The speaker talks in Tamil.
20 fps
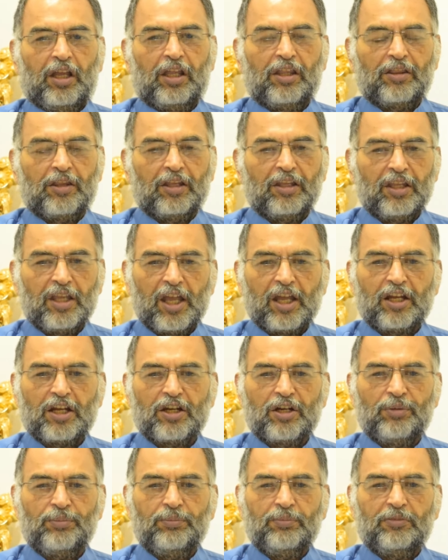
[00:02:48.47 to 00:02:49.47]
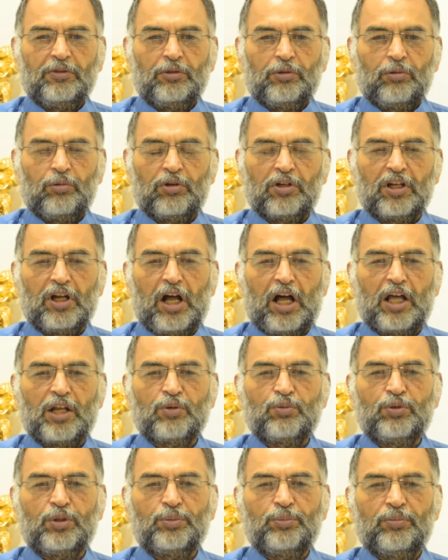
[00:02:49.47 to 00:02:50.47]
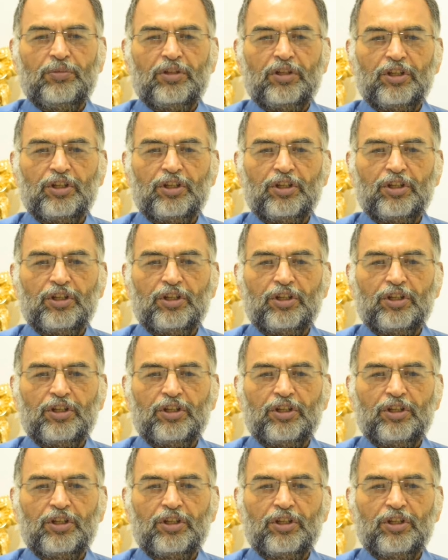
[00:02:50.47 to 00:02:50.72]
இந்த இயக்கம் ஒரு ஆர்வம்